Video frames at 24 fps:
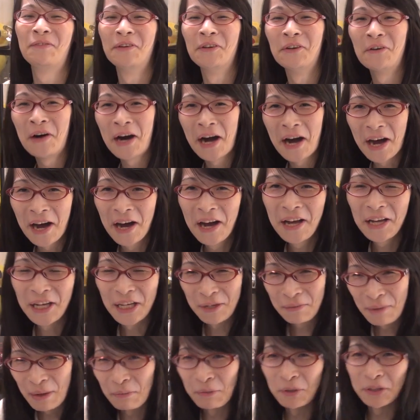Pro は
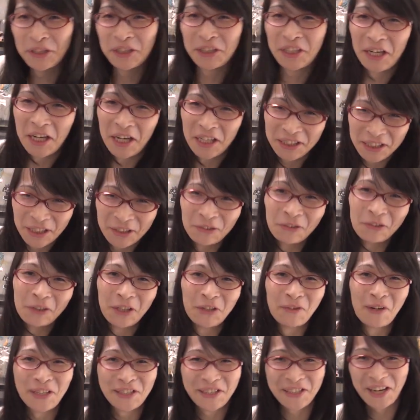今ポチったら明日
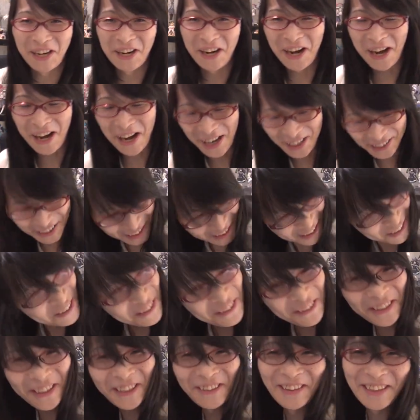届きますから明日
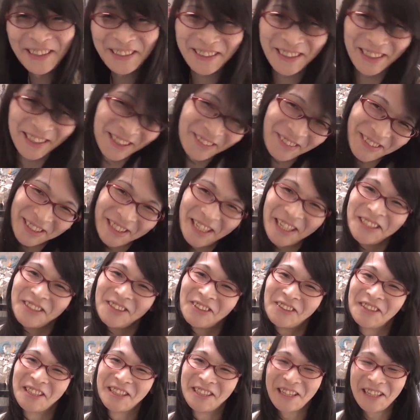届きますから今最
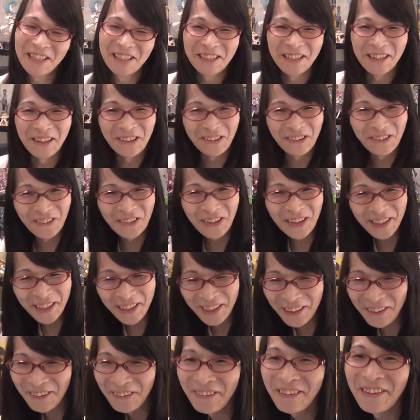速で手に入れることが
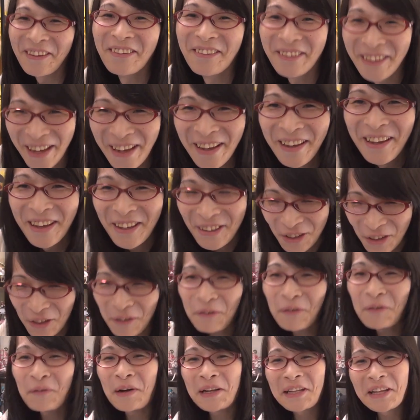できるっていうねそ
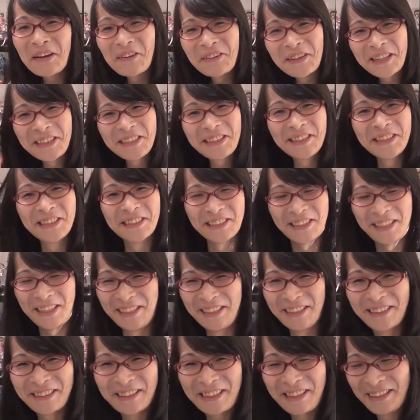れもまた嬉しいじゃな
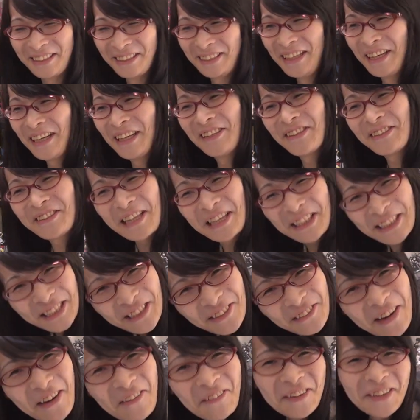いですかだけど
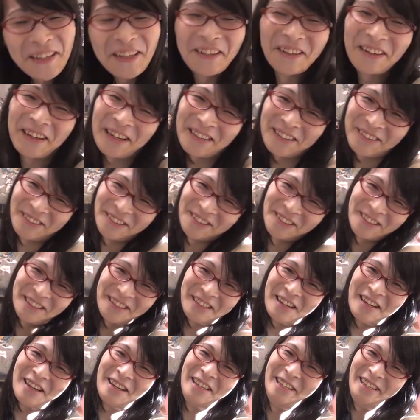タッチバーモデルが届い
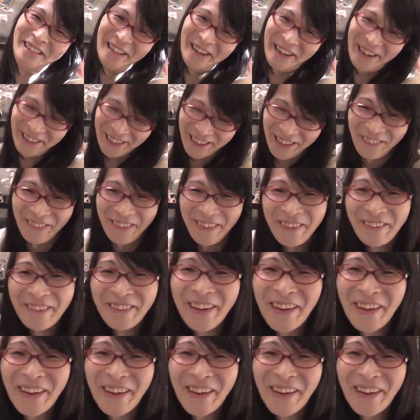たらいいなって見る